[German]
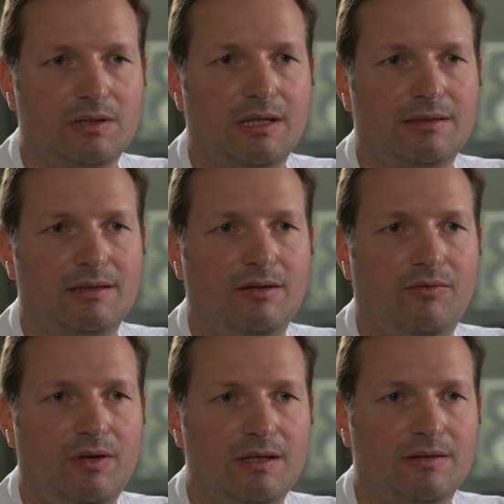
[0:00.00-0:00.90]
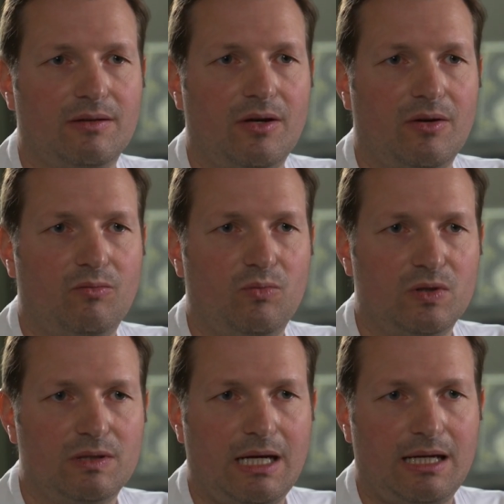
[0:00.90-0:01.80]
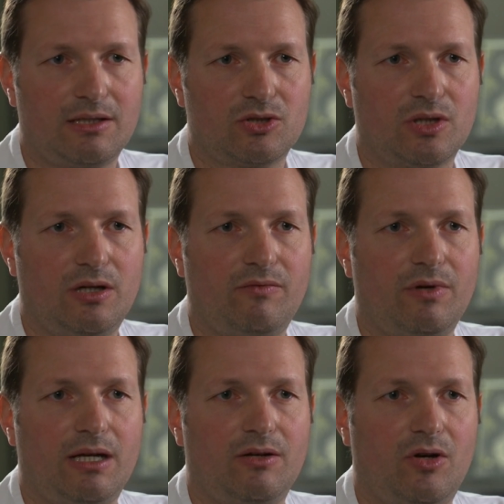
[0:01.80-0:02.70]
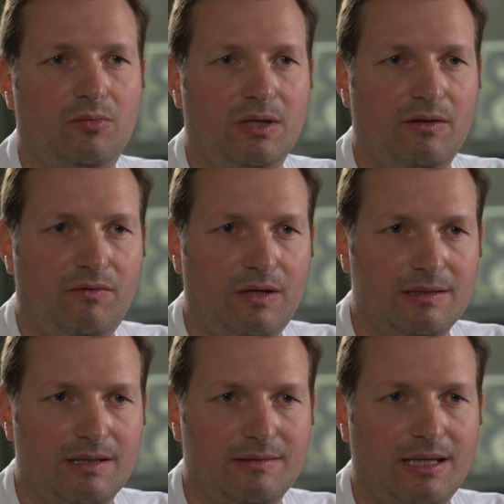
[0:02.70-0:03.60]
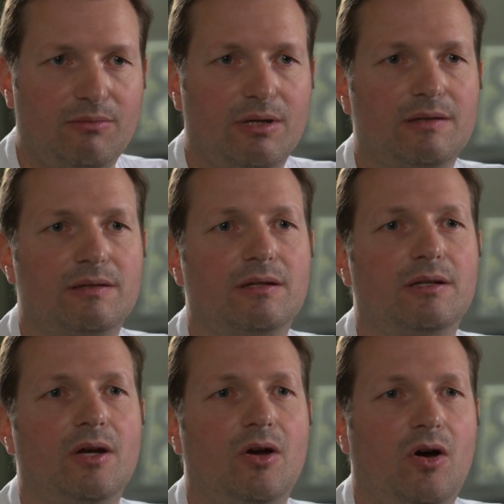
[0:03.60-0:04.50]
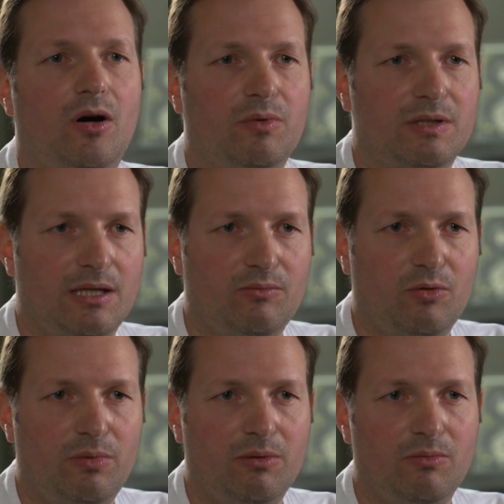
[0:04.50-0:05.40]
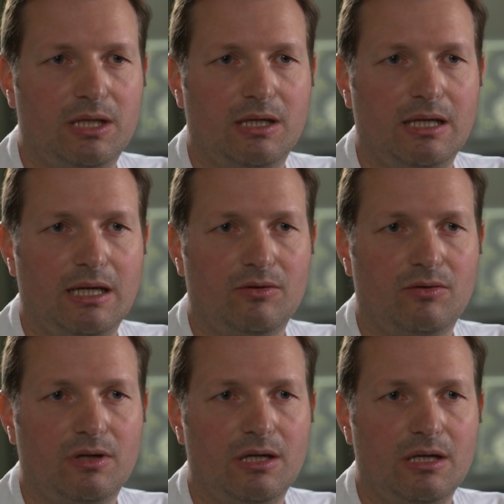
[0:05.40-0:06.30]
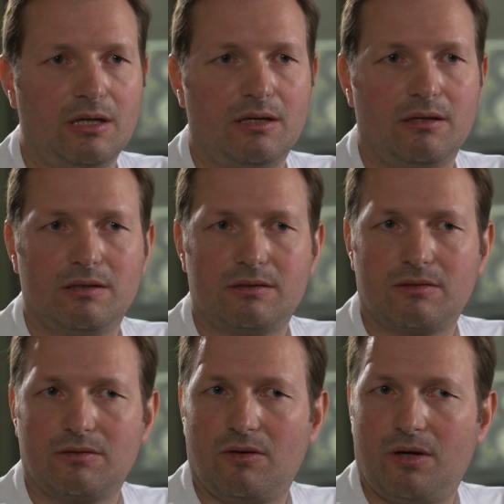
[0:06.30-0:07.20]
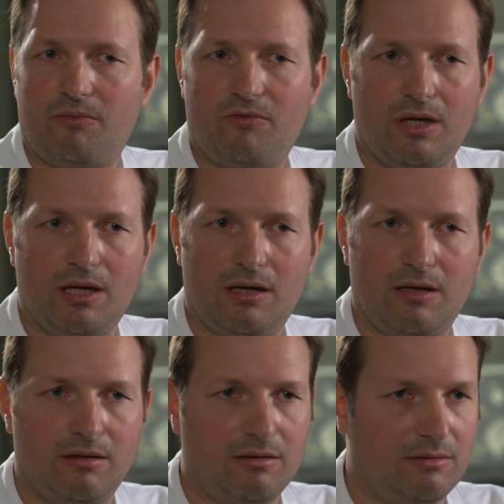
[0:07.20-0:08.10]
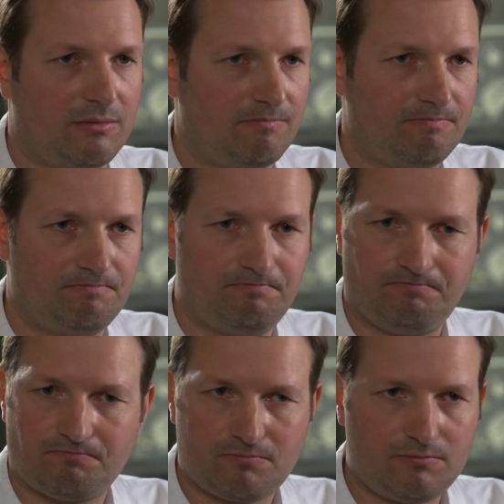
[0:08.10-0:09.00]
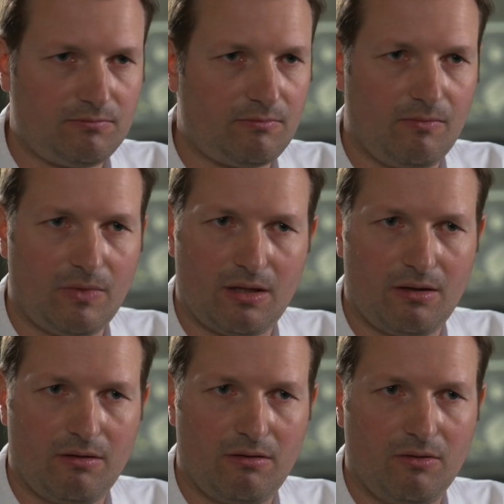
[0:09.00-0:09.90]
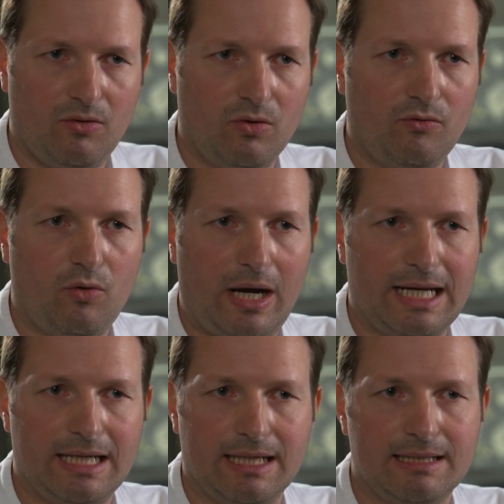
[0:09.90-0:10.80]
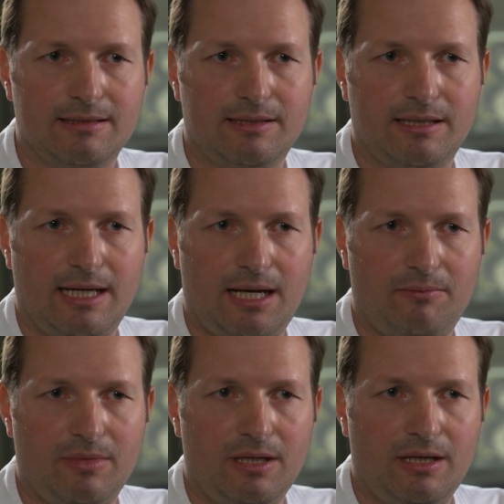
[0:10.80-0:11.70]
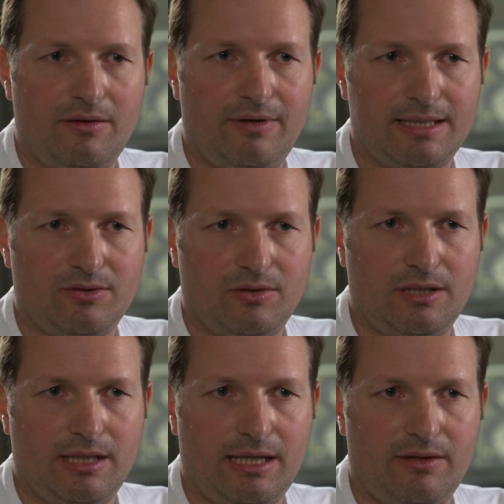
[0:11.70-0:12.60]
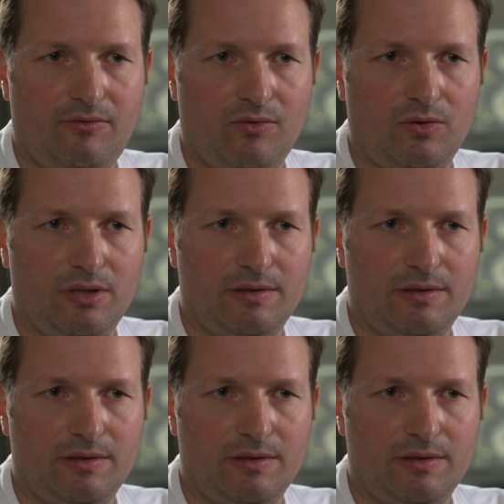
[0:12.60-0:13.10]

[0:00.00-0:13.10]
Das heißt, die Gefäße müssen angeschaut werden, ob die Gefäße es selber sind, ob es ein Problem mit der Gerinnung ist, ob wir ähm, irgendwo ein Grinselchen haben, was dort hineingeflogen